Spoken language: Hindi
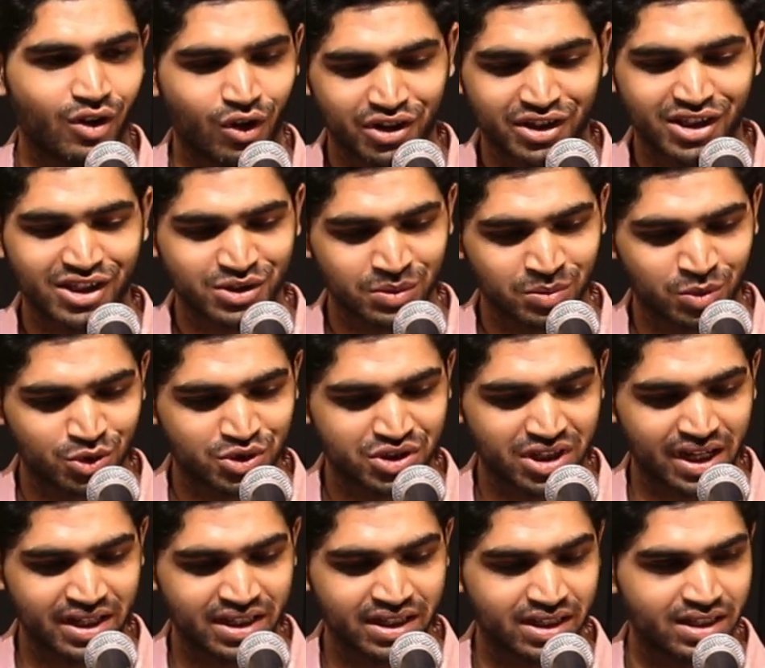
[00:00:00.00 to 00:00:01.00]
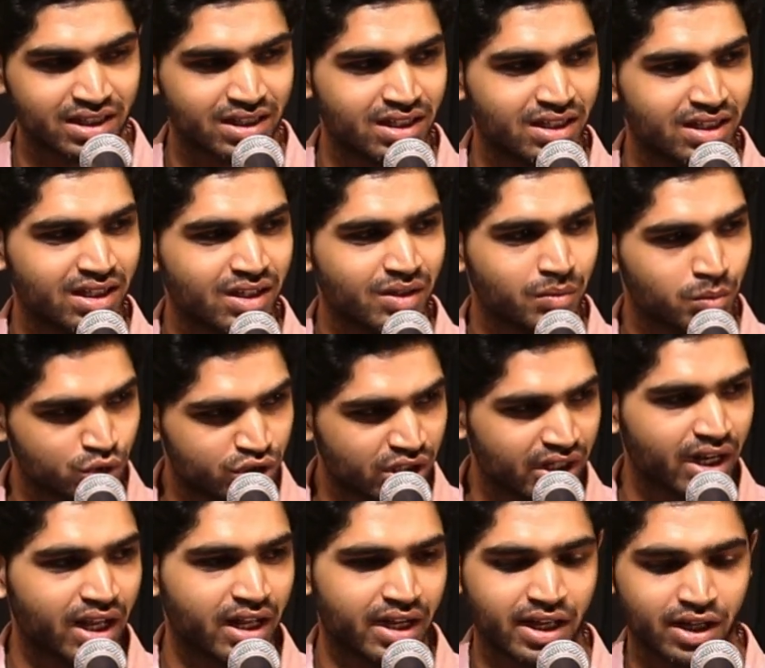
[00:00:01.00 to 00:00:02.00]
और क्या सबूत चाहिए मुझे
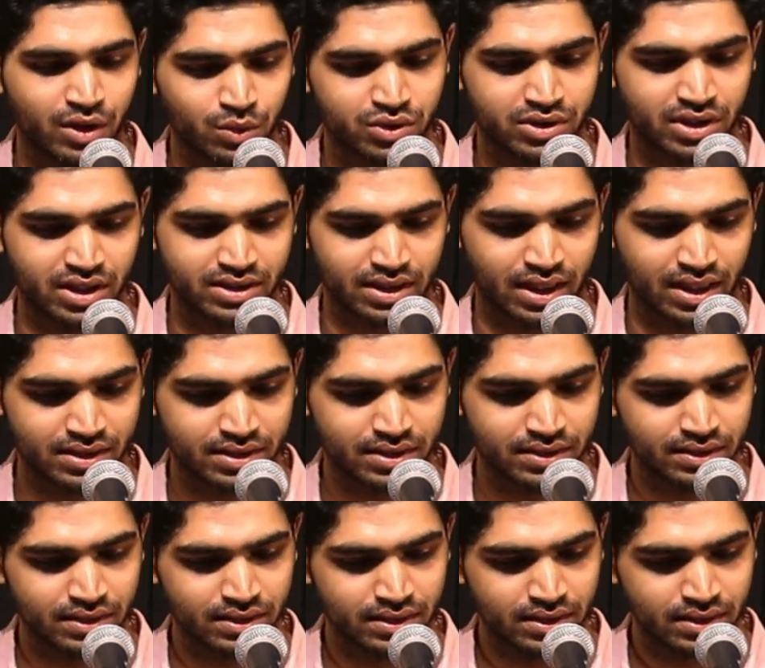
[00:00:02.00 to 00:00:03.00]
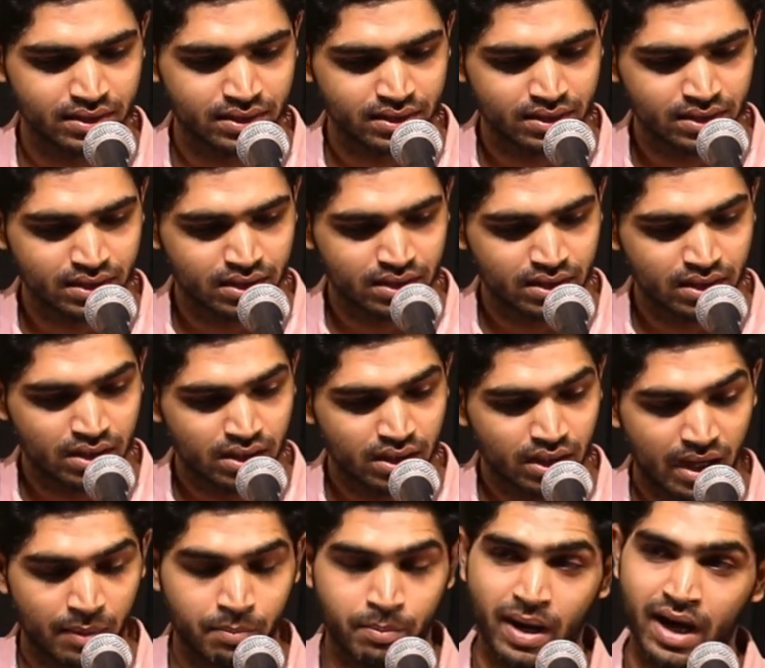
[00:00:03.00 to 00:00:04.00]
रहना है उसके
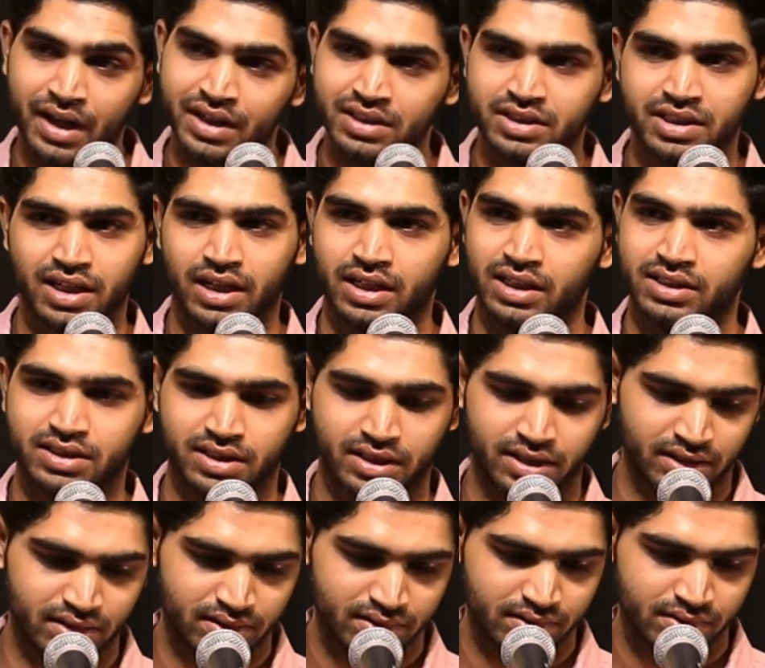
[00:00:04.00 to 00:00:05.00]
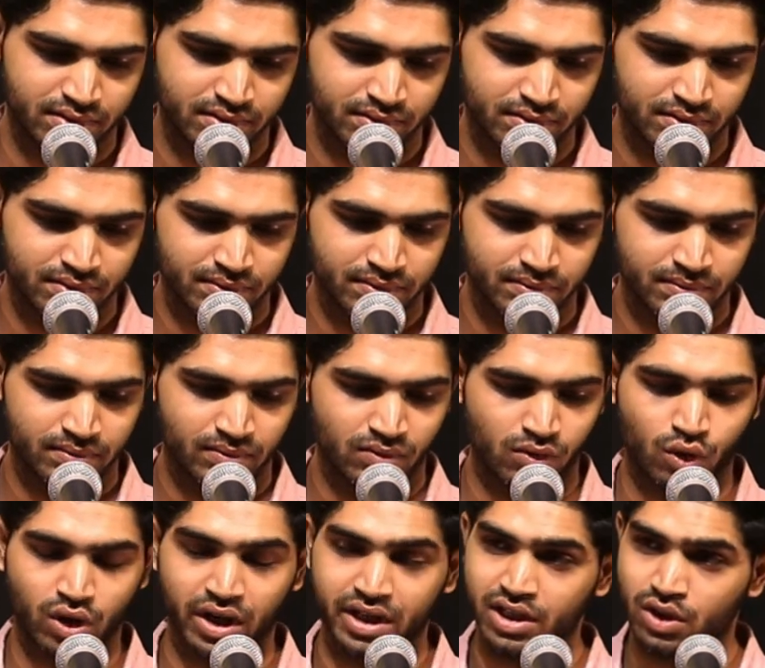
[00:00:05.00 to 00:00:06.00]
साथ अब बारी थी अगस्त की
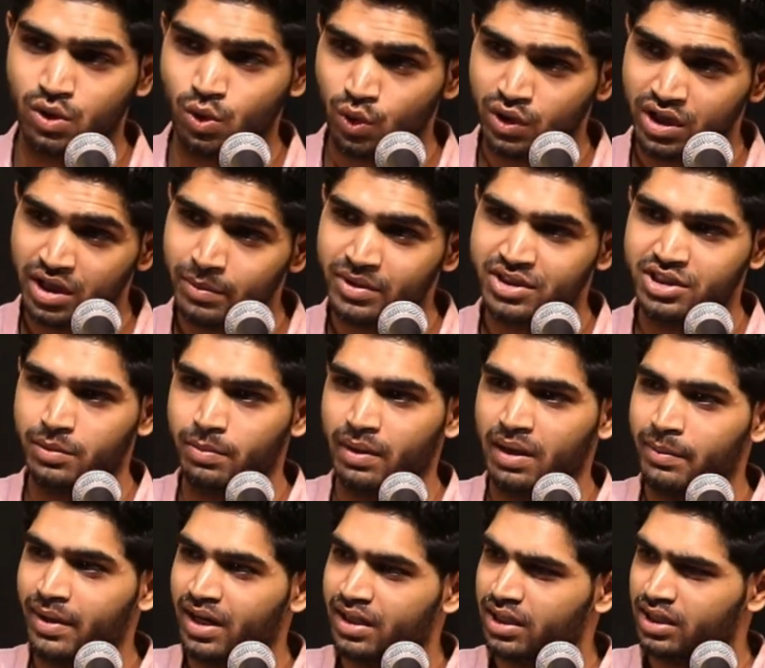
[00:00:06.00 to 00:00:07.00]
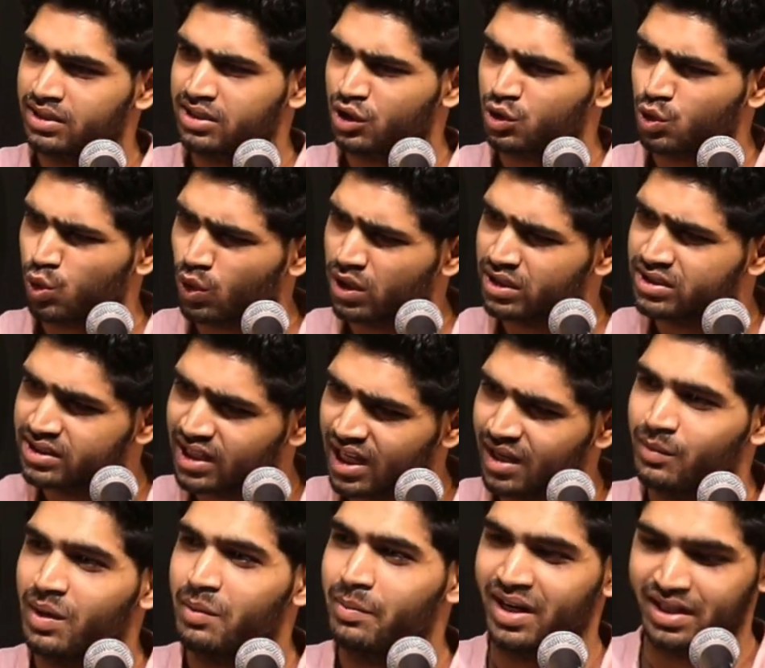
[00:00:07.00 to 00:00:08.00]
वो कहीं कोने में छिपा बैठा था थोड़ा
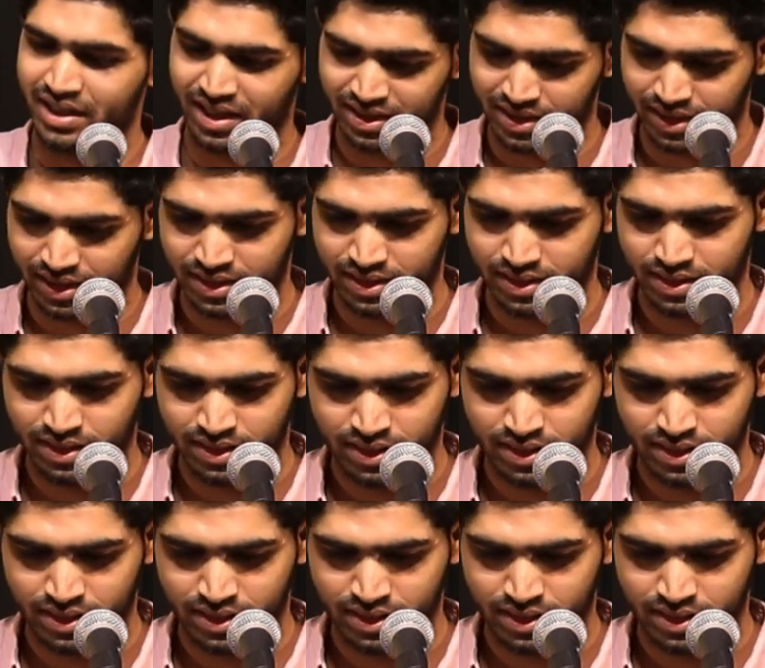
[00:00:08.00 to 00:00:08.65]
सहमा बैठा था